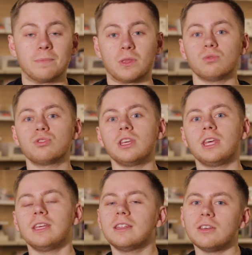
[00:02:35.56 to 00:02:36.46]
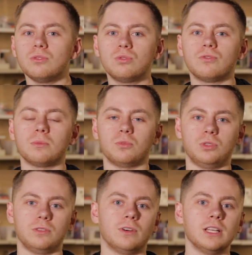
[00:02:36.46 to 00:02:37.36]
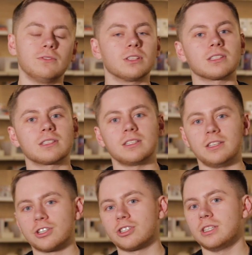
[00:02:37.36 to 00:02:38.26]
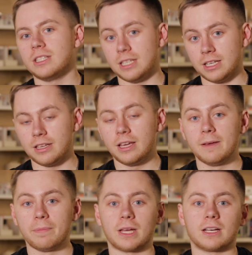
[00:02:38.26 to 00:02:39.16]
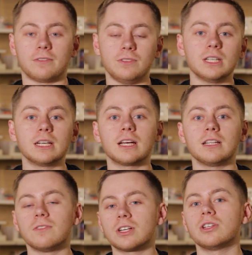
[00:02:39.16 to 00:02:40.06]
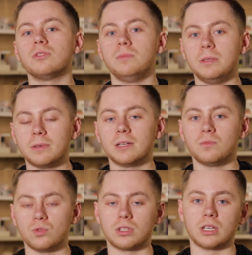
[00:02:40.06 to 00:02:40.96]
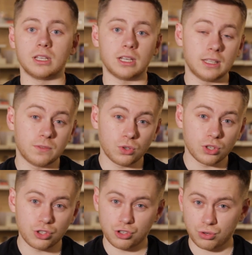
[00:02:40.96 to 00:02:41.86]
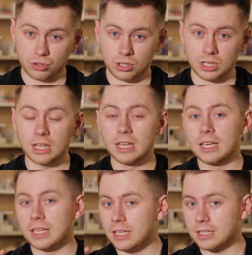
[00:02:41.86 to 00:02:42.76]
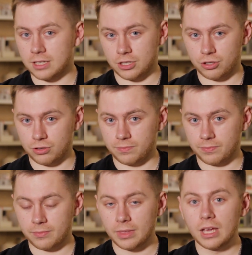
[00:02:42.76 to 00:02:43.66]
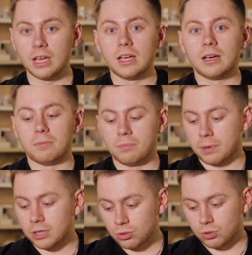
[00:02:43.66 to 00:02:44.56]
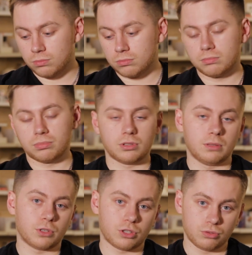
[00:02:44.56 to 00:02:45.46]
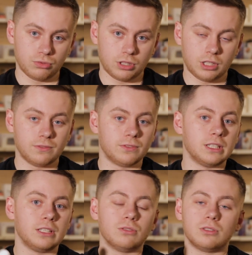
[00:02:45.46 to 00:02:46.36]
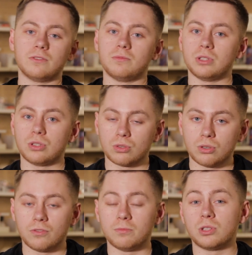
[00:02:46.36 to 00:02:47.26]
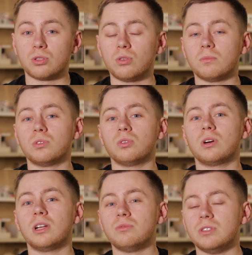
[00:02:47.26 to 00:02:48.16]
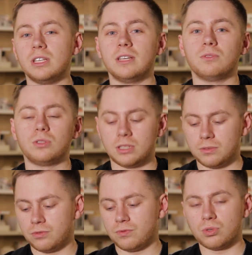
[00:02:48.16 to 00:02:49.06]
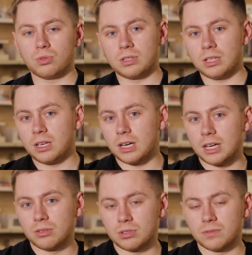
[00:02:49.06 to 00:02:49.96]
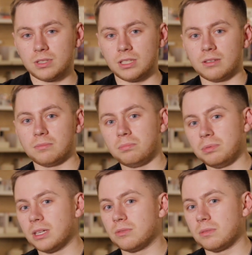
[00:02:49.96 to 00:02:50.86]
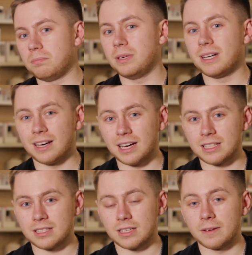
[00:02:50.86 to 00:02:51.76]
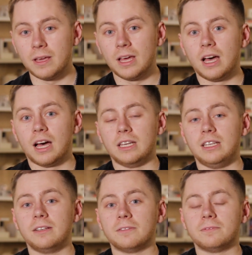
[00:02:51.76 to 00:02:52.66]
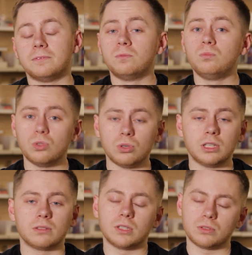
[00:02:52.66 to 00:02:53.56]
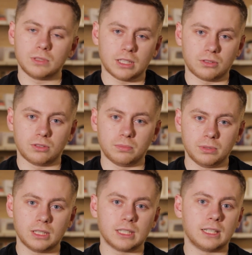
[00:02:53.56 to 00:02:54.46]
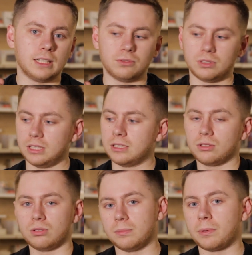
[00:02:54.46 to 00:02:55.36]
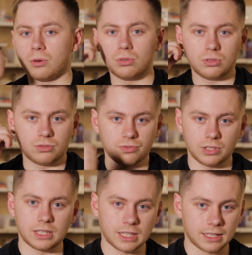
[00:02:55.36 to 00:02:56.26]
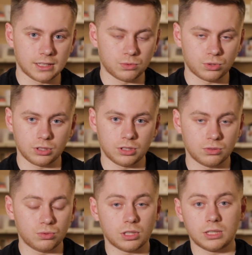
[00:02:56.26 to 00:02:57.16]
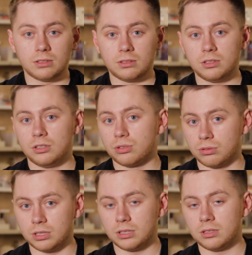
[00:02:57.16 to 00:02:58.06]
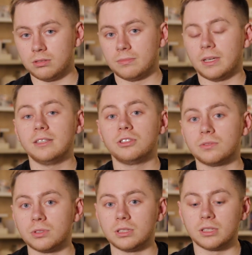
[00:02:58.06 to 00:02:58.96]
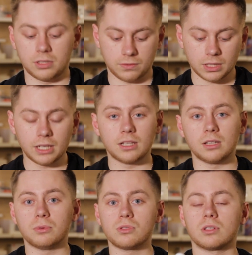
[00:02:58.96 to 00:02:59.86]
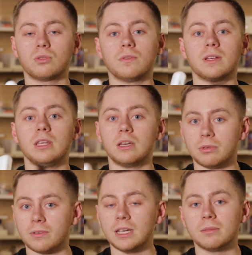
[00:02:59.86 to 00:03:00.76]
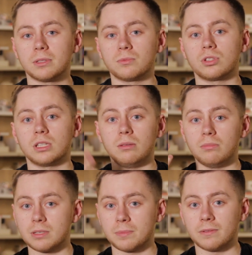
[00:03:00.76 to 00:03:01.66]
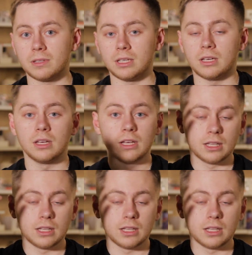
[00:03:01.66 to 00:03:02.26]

Но наушники не дают вам унывать в этот снежный день, так как в них играет ваша любимая музыка. Играет довольно четко и хорошо. Потом, после маршрутки, вы идете в метро. В метро много людей. Вот это вот все толкаются, все пытаются пихаться. И многих, даже у меня такое было, когда вот, знаете, кто-то проходит, вылетает наушники из уха, и что делать? А ничего не делать. В Эларе на такого не бывает, потому что они беспроводные.